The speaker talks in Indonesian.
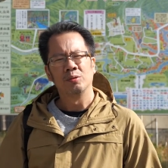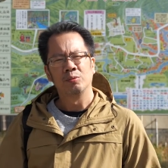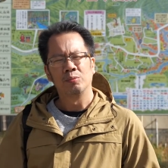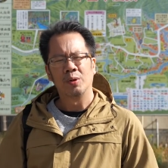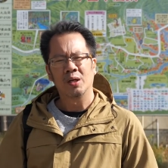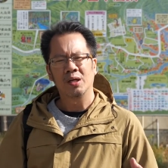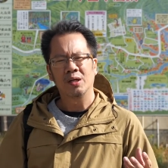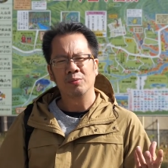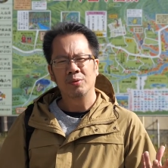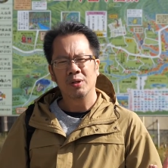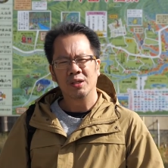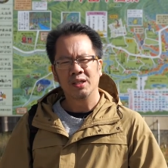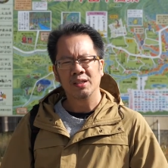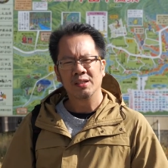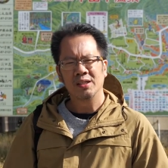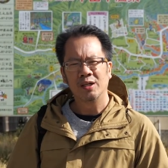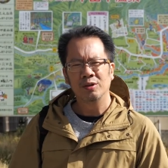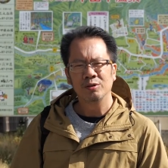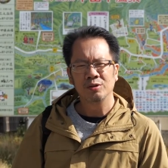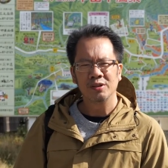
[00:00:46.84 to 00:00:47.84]
warna-warna
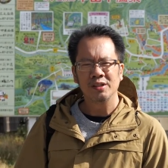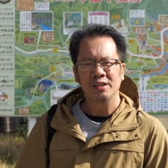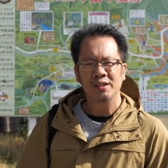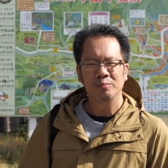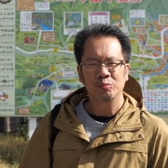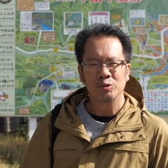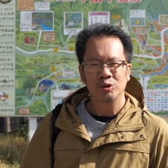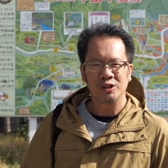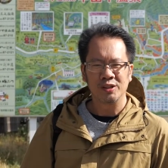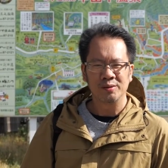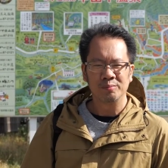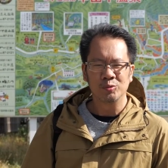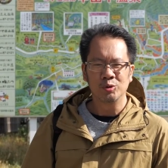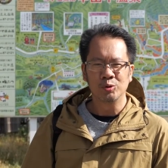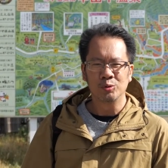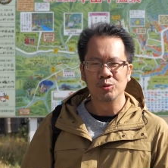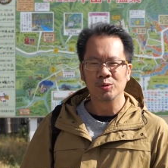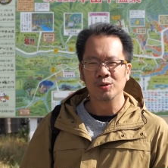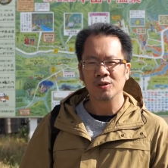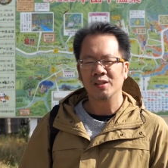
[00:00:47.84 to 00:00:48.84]
daun di musim
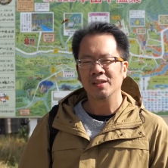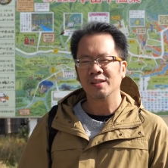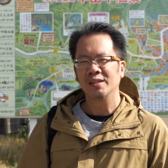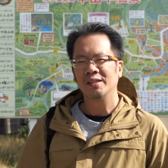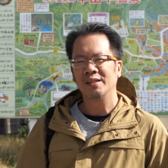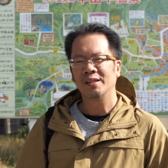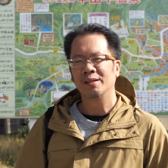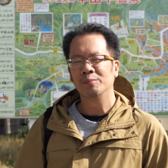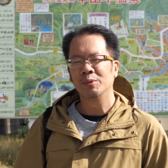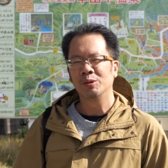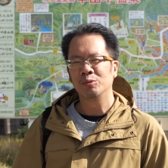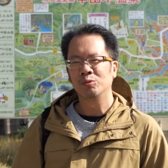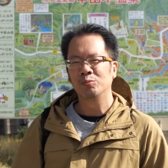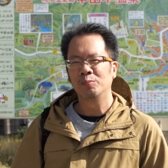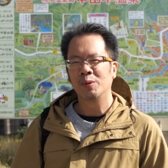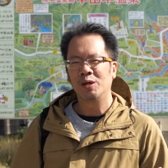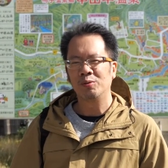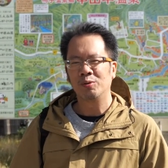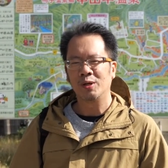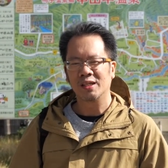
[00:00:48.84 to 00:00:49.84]
gugur yang
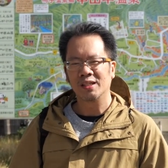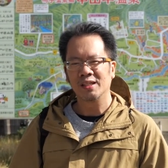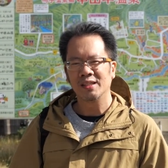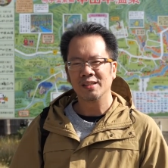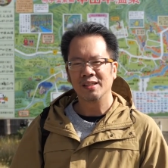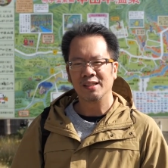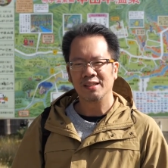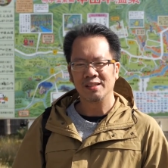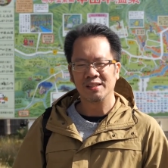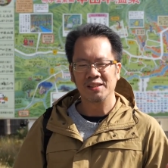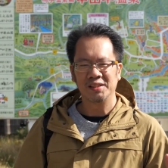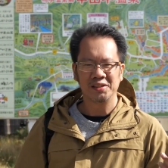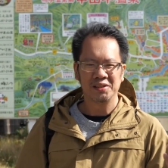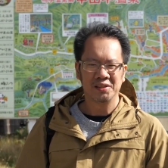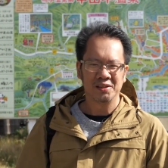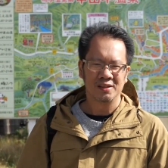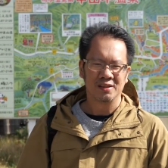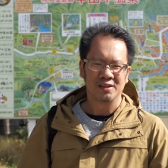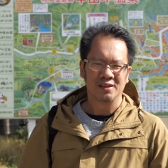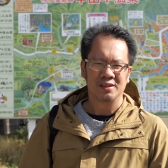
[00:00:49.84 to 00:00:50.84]
berubah warna dari
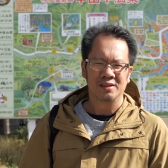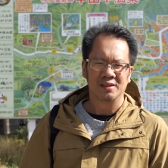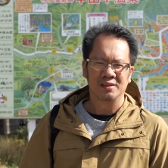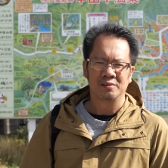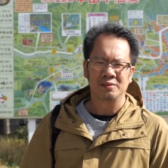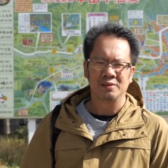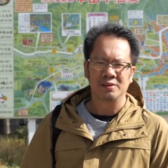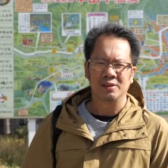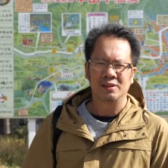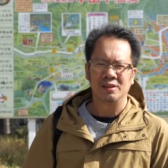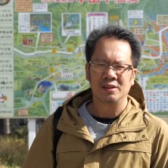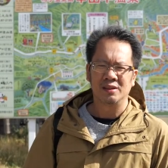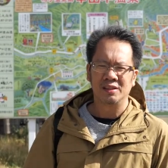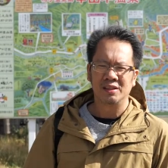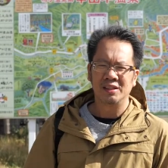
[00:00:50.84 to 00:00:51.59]
eh,